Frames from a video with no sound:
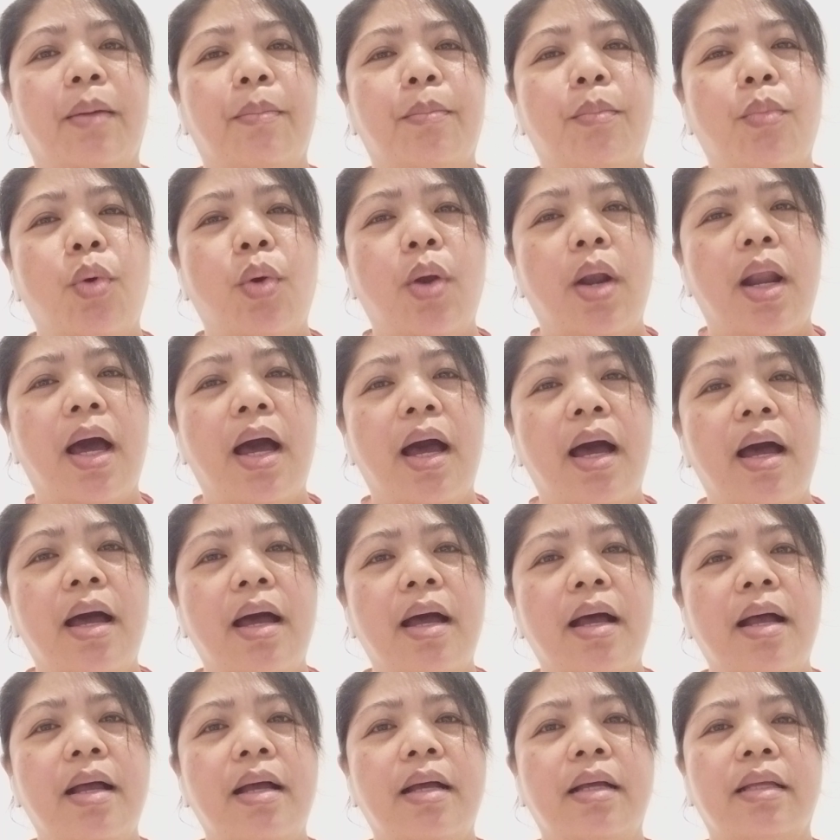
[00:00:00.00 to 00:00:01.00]

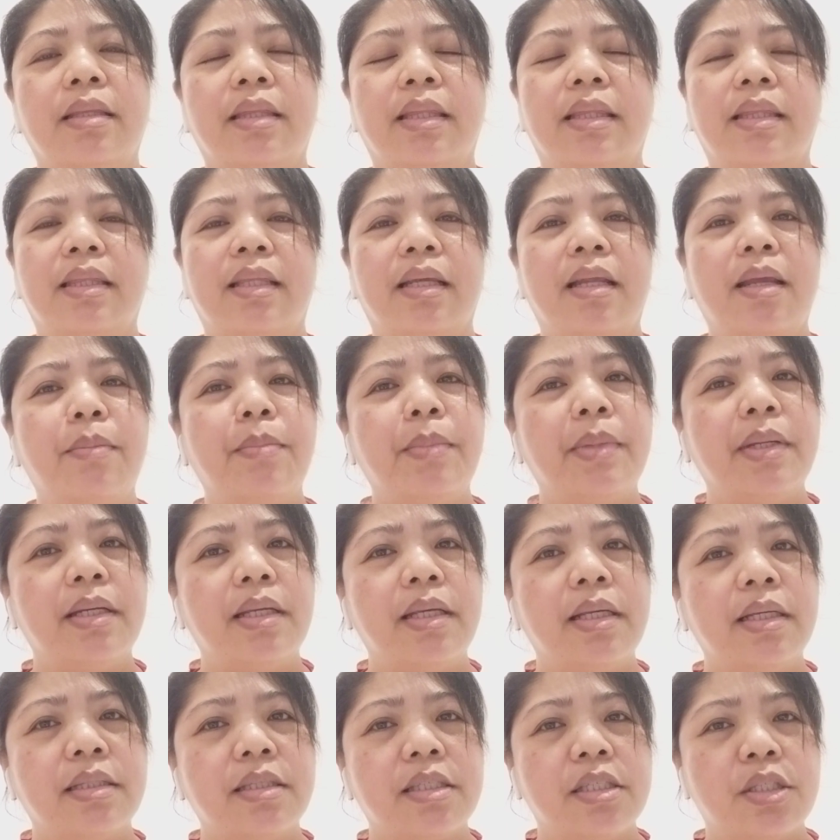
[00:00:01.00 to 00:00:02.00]
mula 3
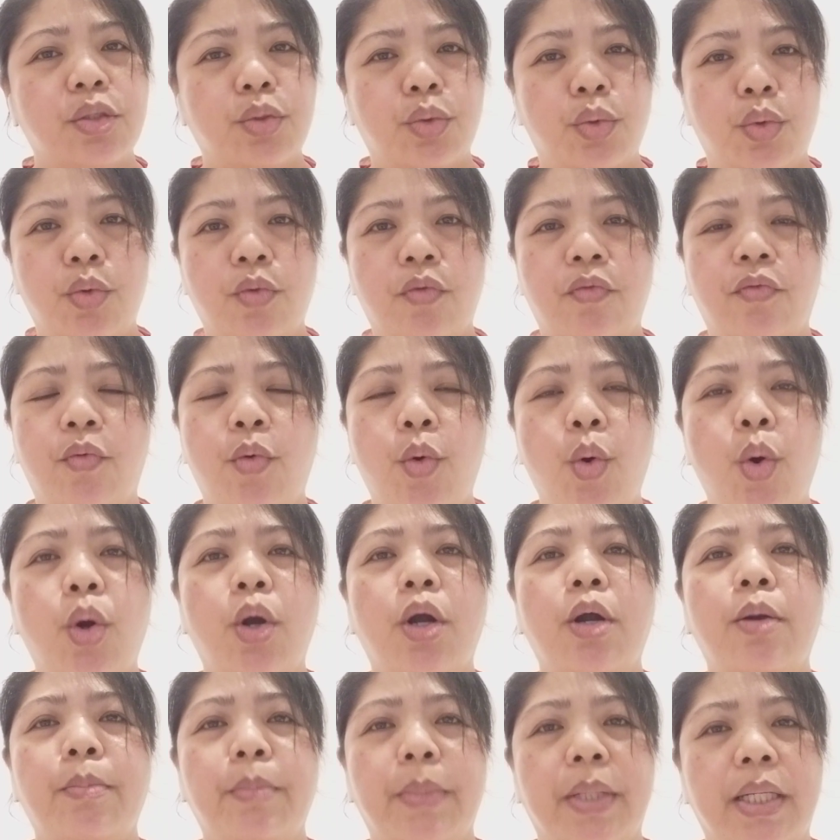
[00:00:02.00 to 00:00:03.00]
minutes to
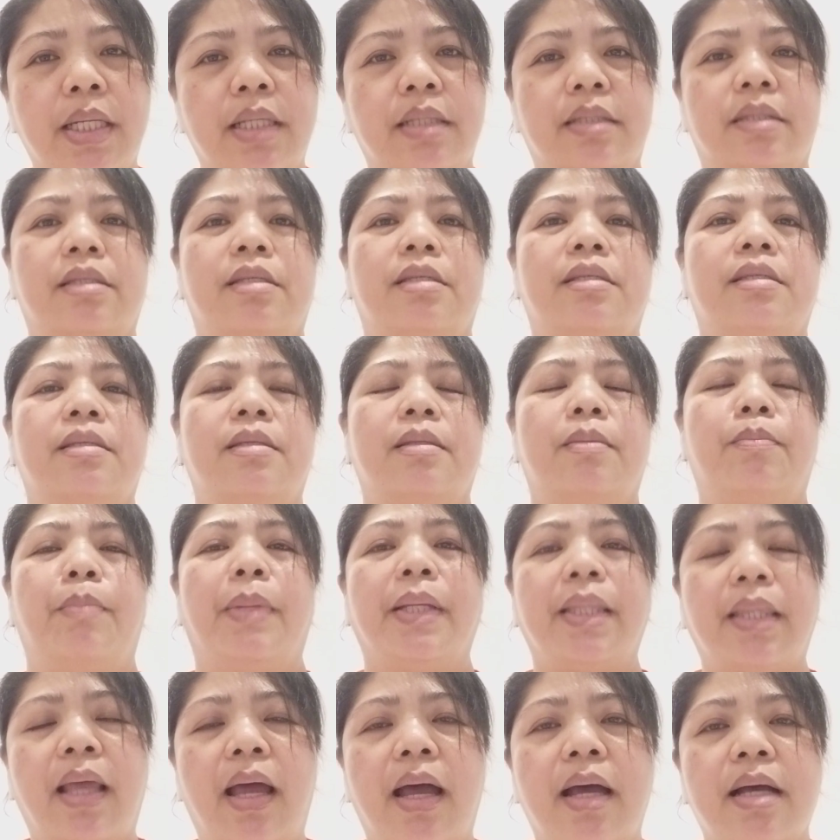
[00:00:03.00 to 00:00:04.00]
4 minutes
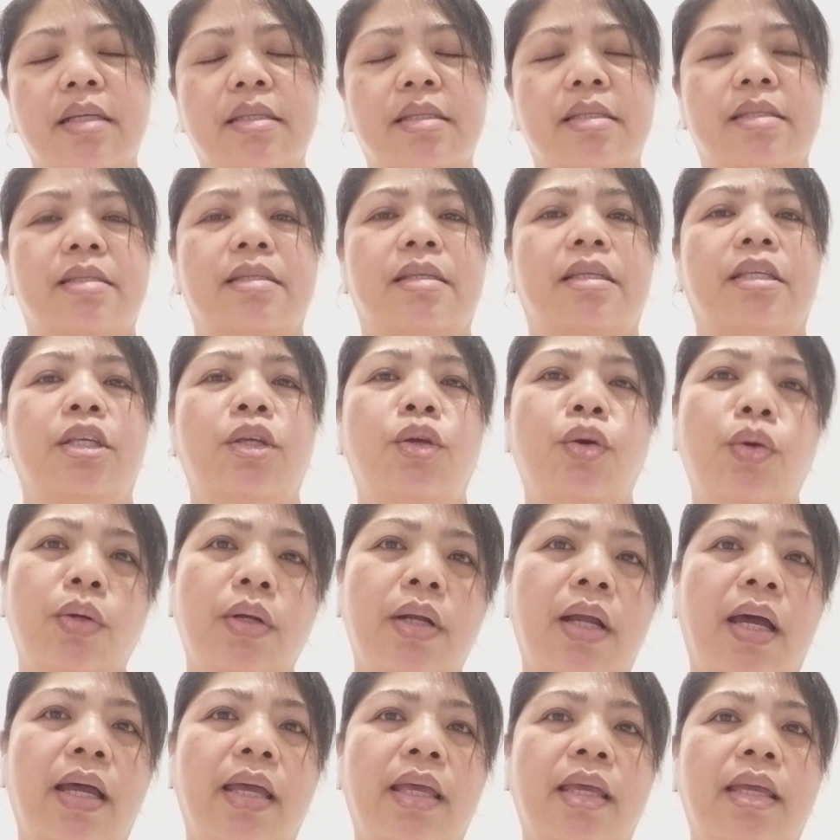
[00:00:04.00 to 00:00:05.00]
pataas.
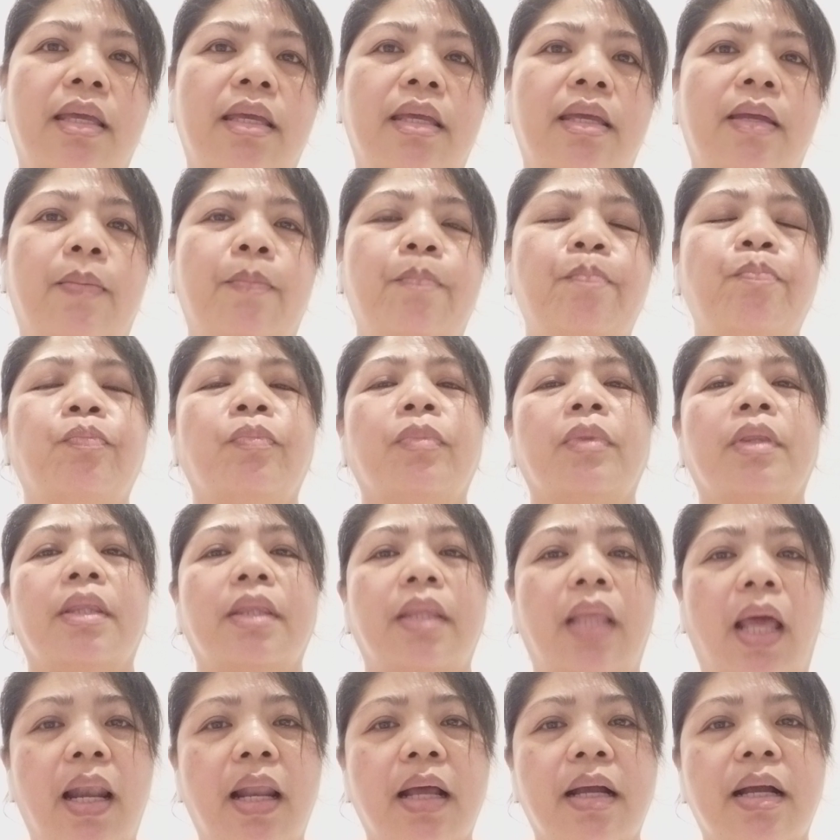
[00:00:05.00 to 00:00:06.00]
Yun ay
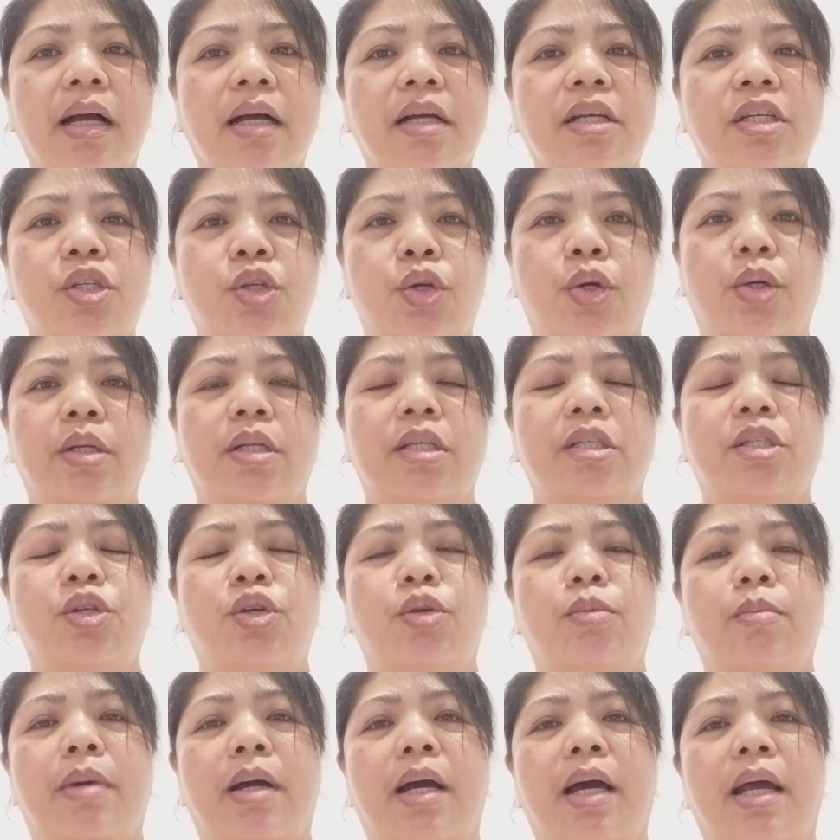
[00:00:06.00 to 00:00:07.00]
talagang sure na
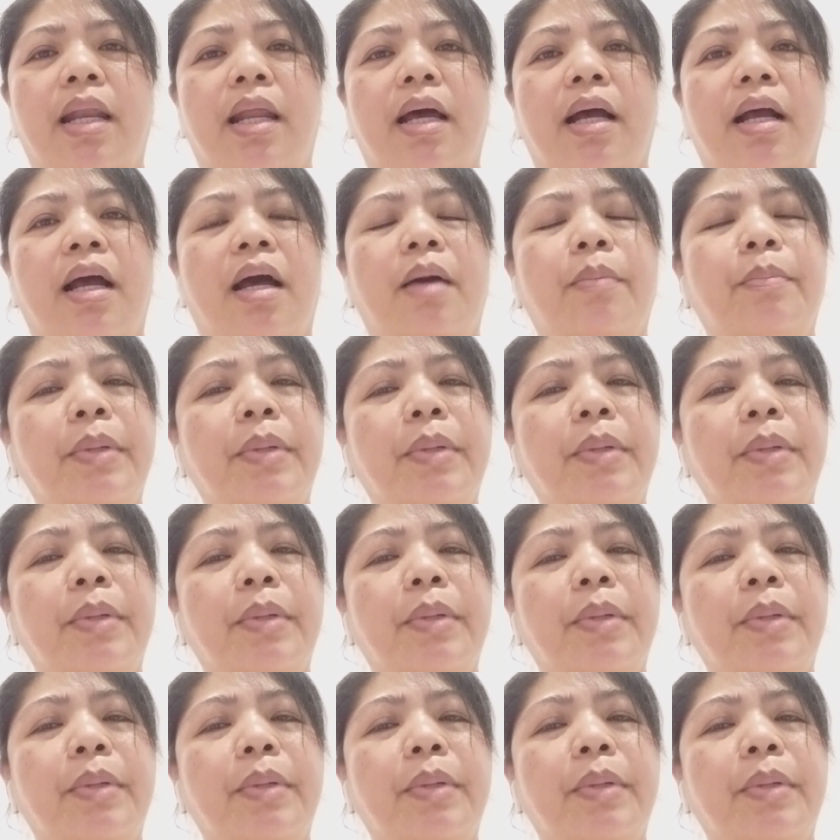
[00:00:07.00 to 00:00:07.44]
sure mga langga.